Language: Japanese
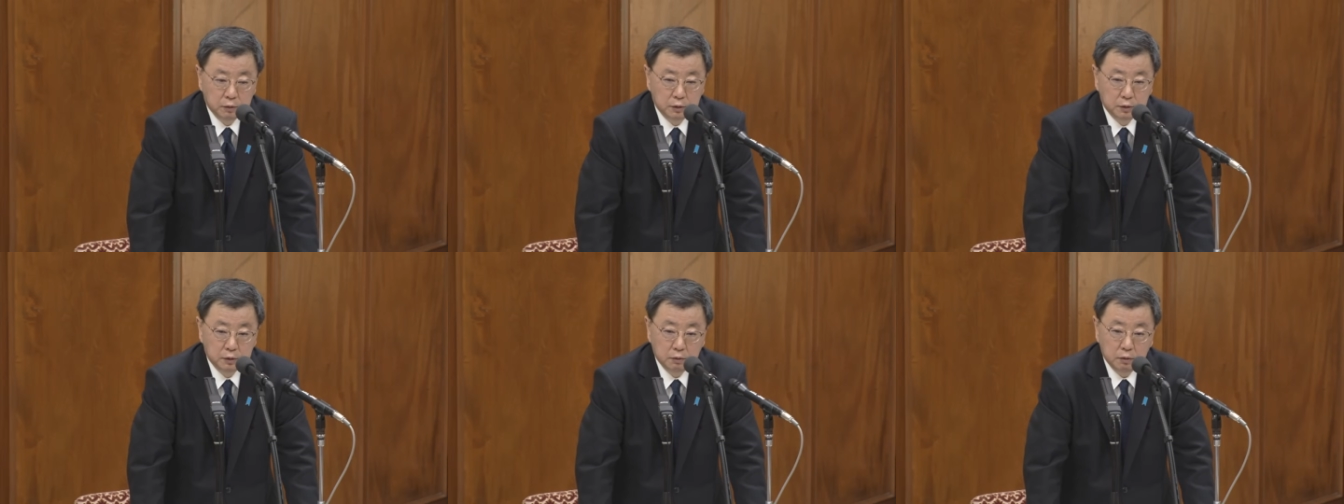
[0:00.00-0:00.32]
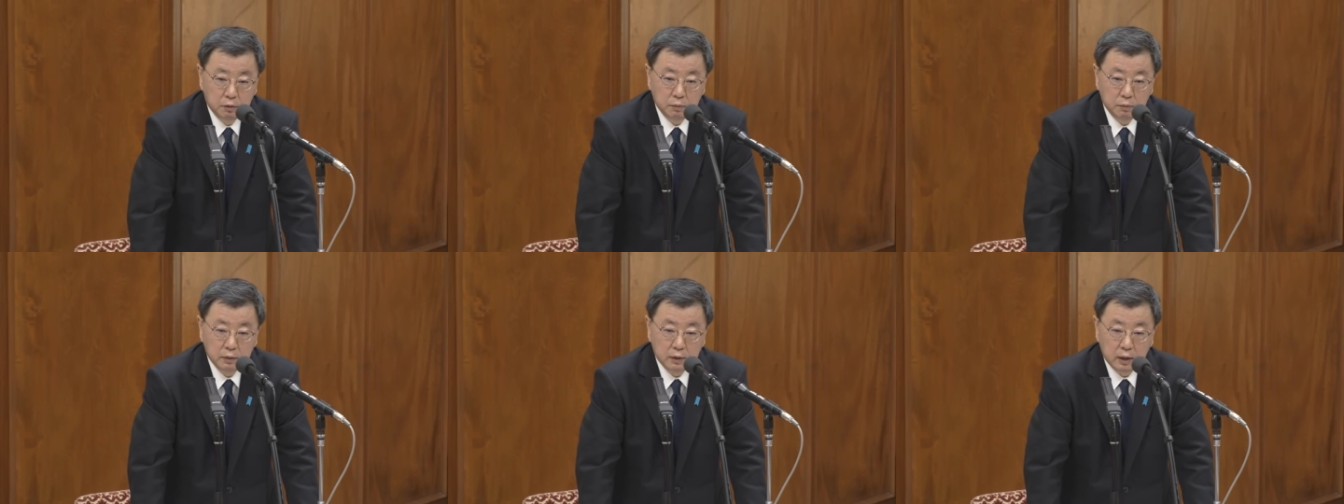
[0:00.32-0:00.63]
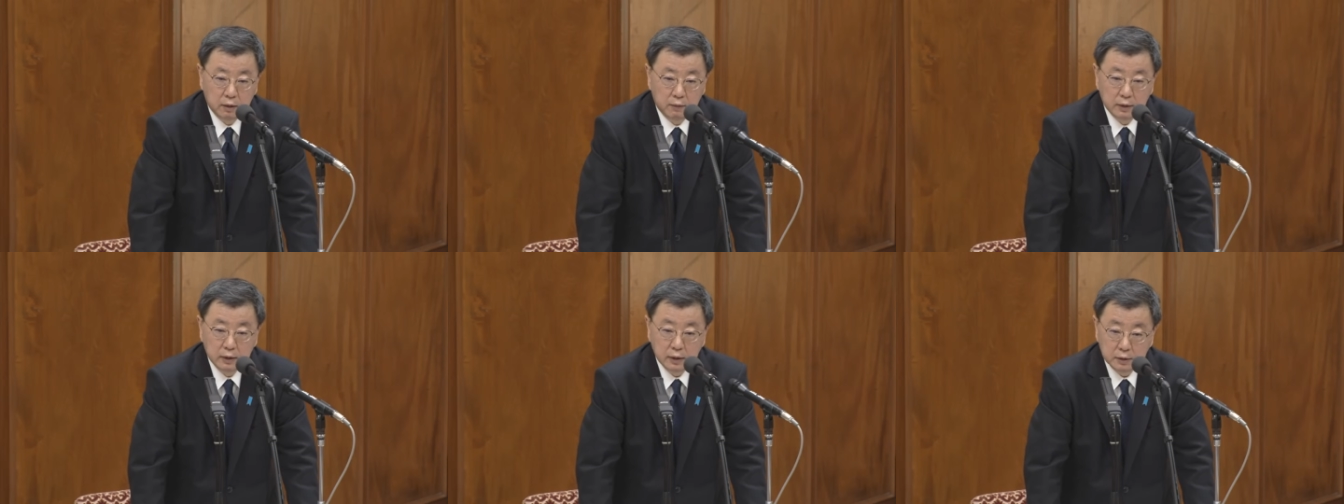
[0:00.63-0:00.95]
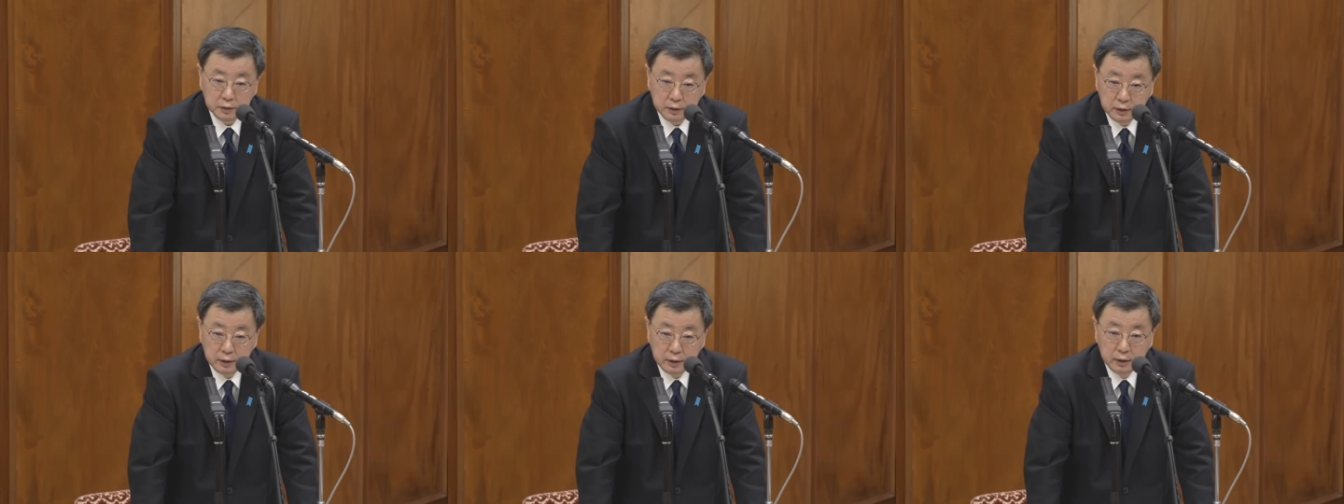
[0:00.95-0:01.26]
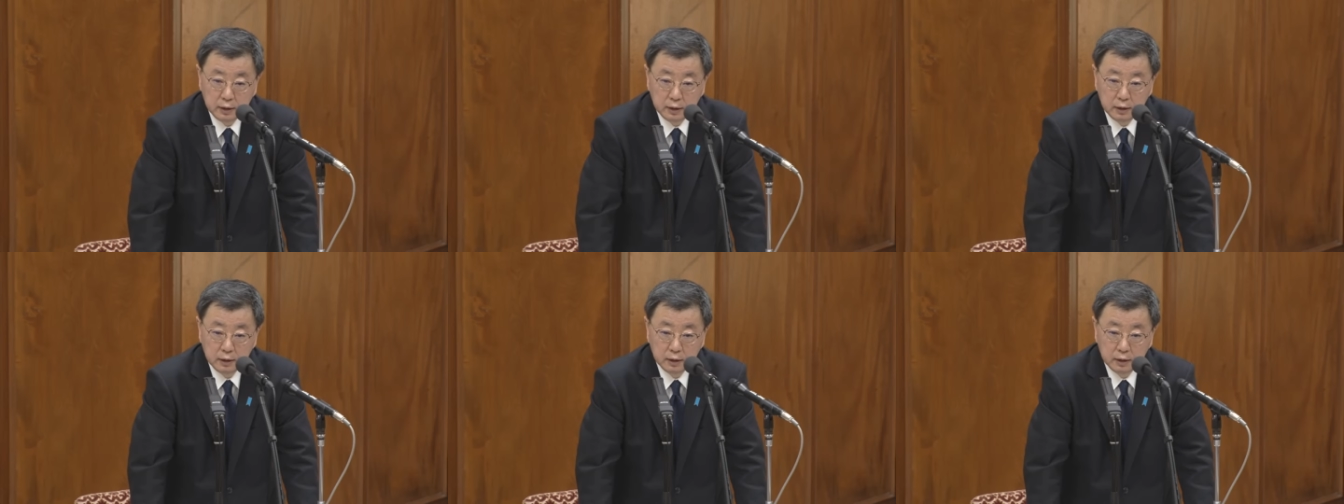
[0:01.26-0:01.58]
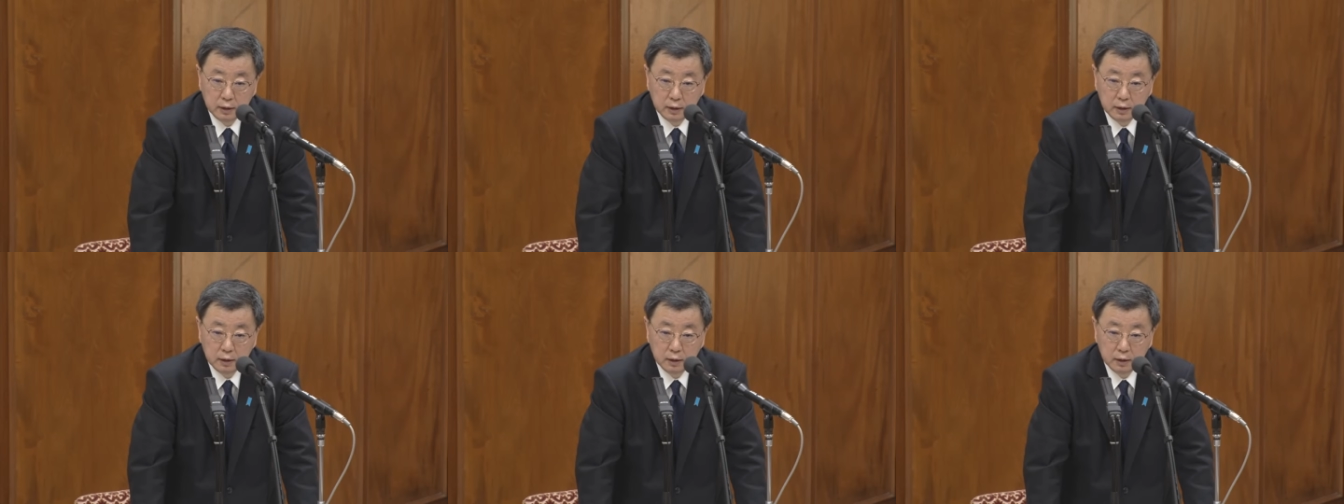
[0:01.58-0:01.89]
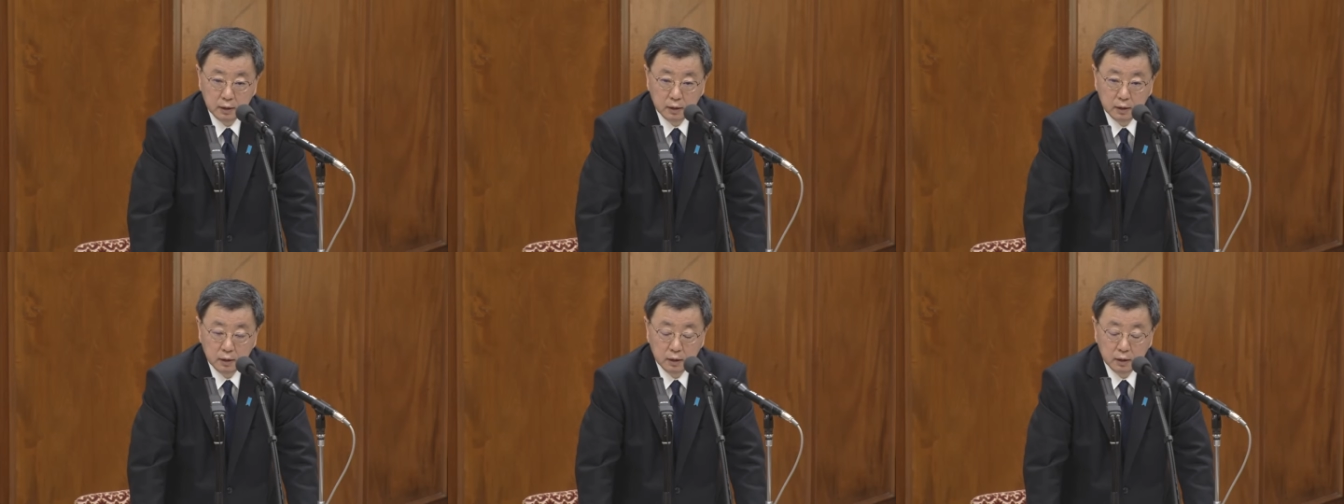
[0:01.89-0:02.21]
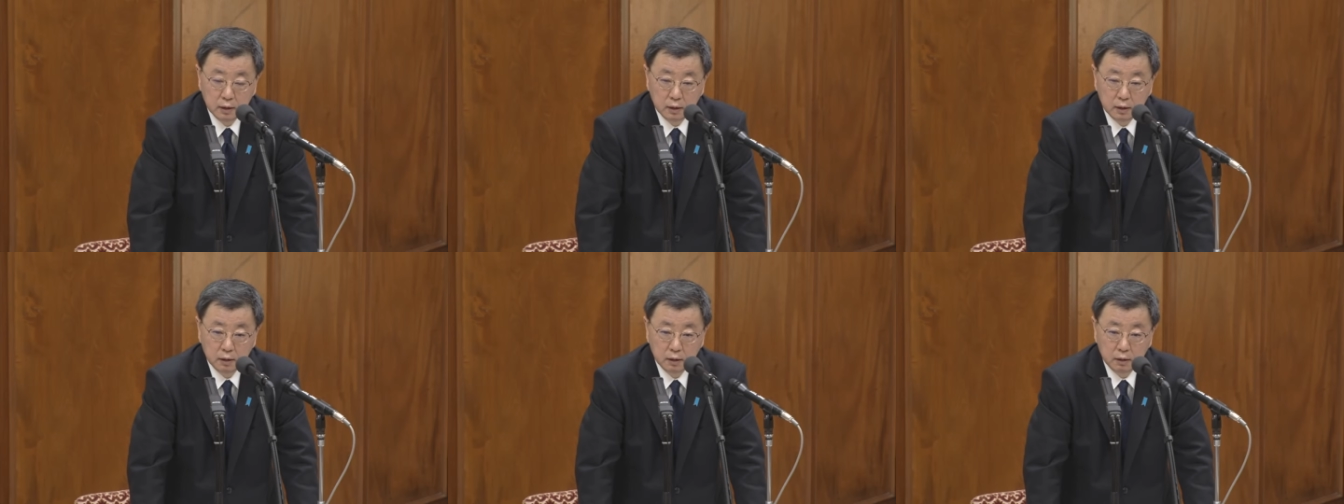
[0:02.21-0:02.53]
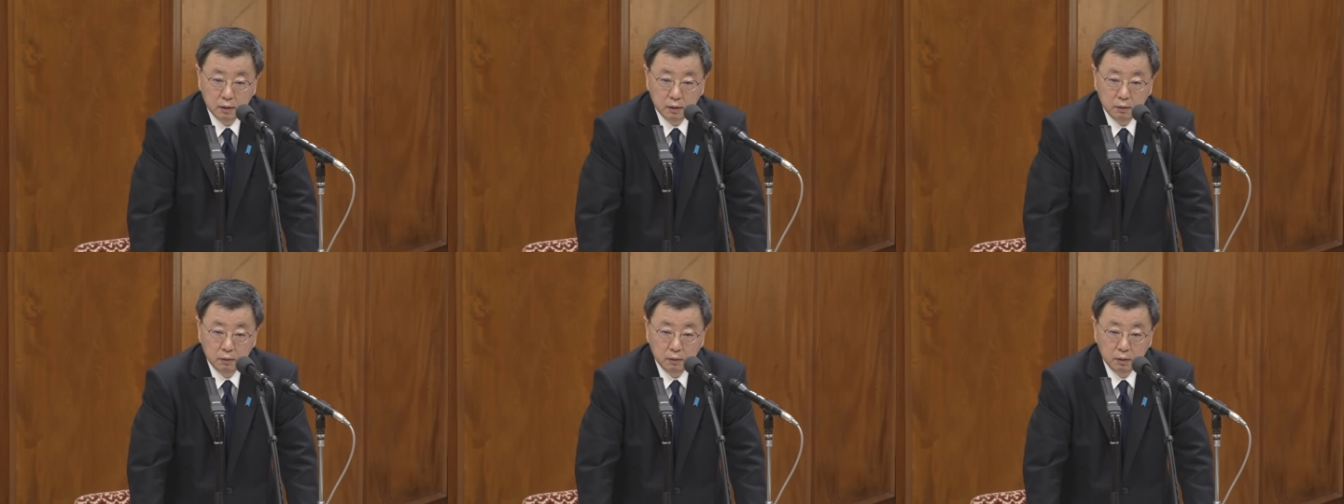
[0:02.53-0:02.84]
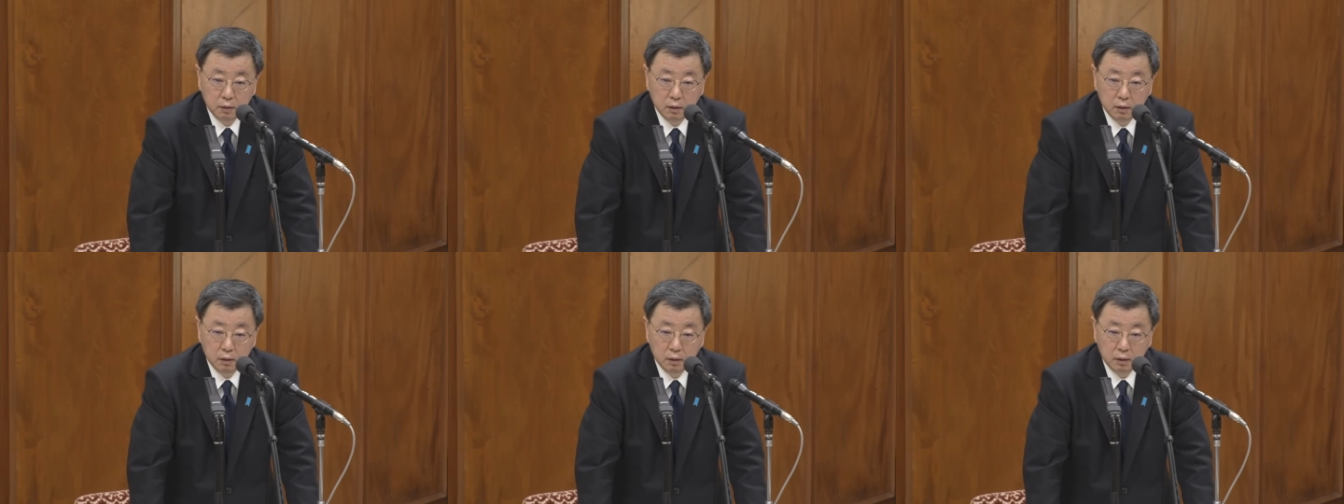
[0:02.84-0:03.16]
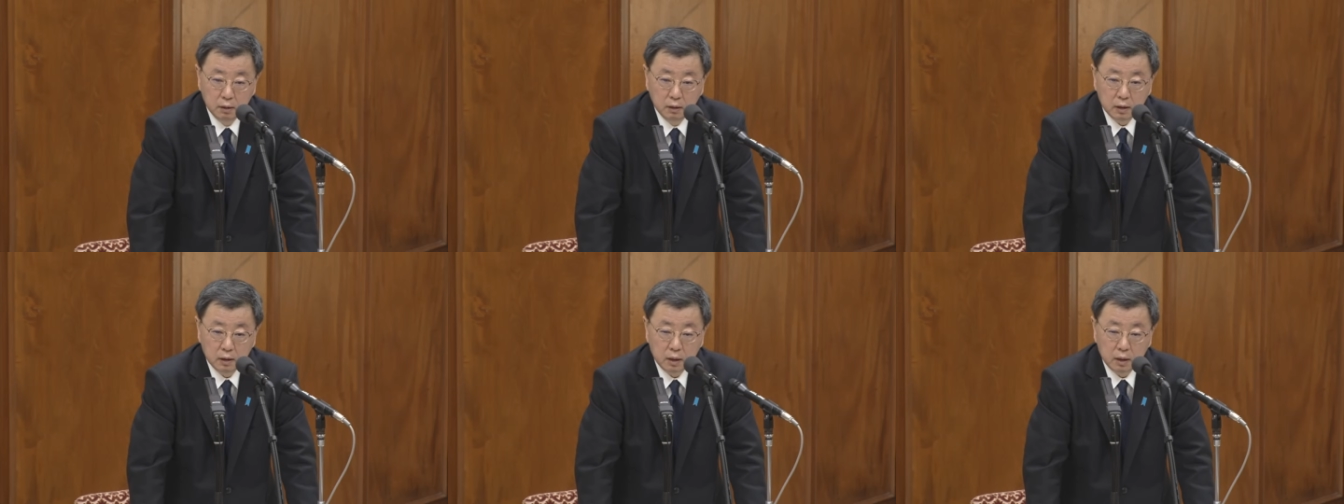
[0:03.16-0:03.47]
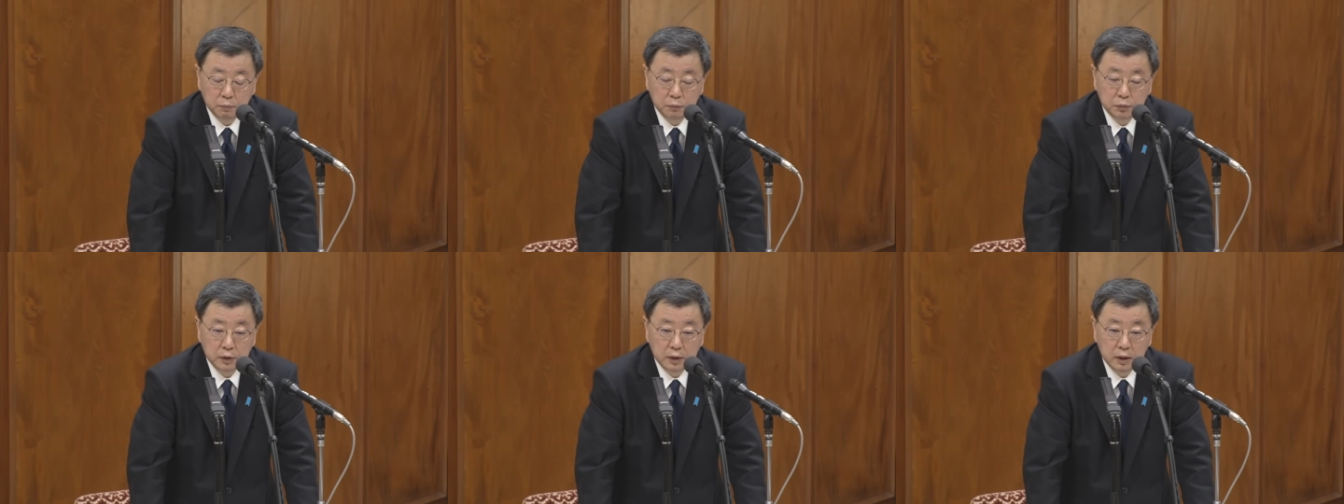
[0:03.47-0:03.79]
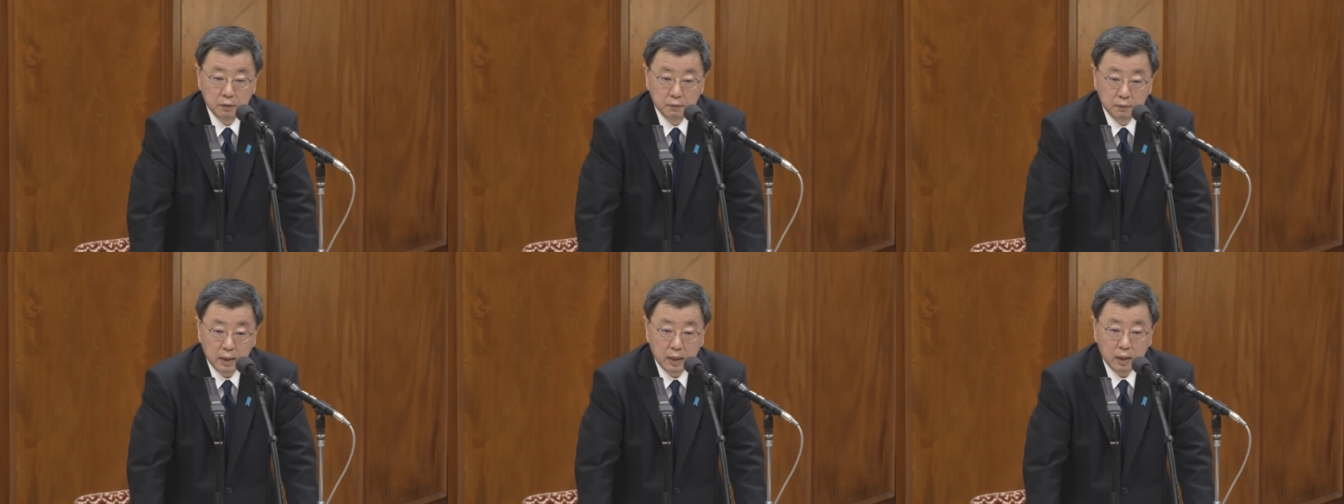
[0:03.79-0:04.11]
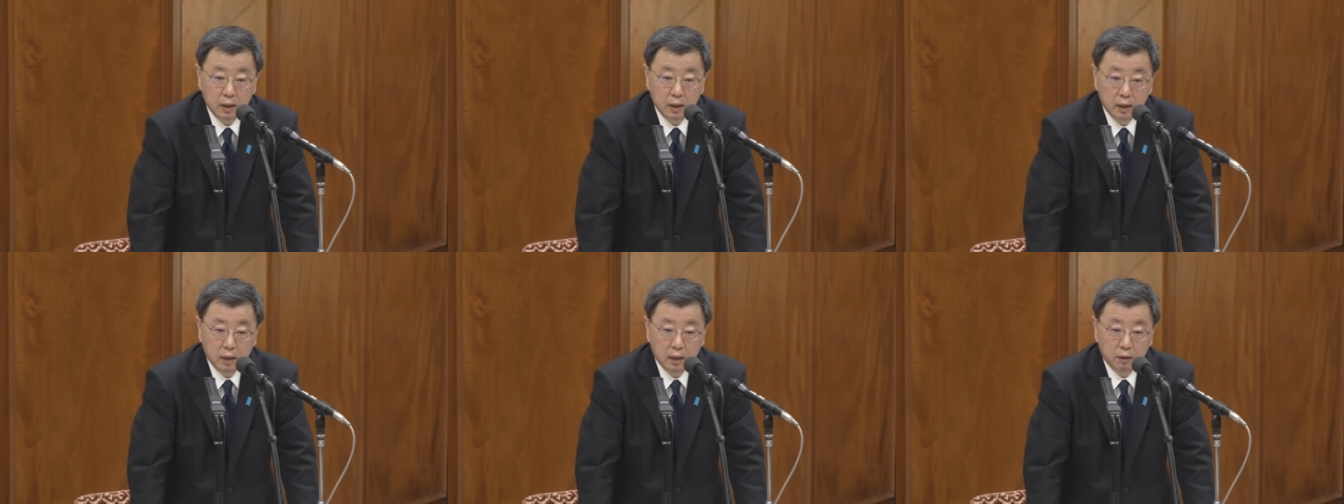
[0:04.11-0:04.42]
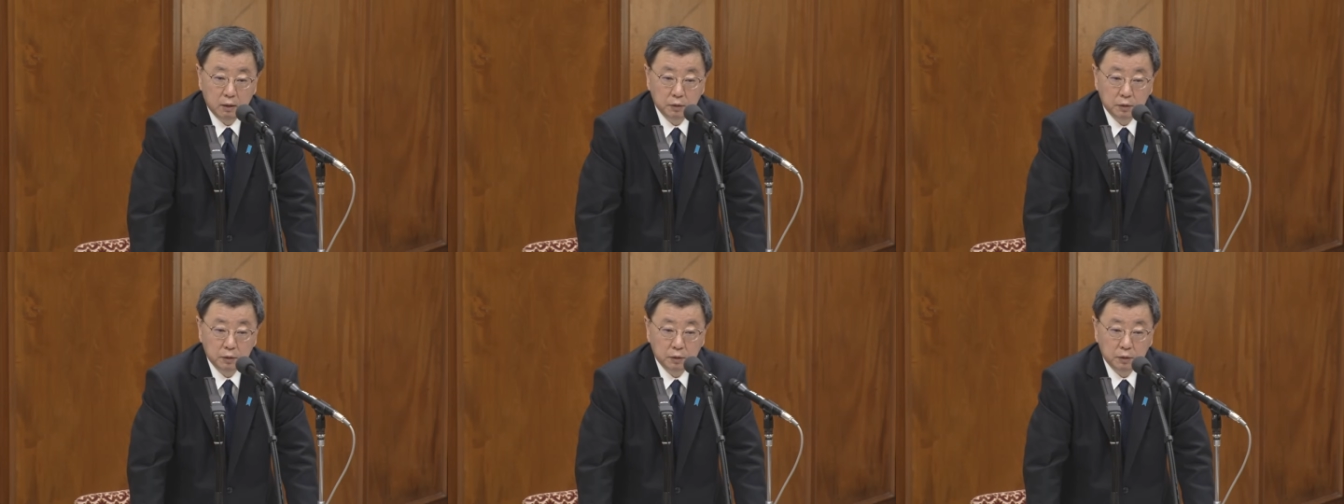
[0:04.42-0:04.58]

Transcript: あの派閥のその時の執行部から私に